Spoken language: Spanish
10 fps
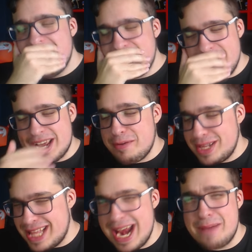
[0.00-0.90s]
Me
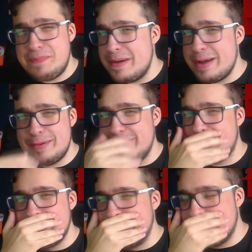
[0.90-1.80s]
de la espada, pero
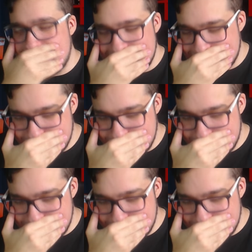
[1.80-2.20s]
esto no, tío.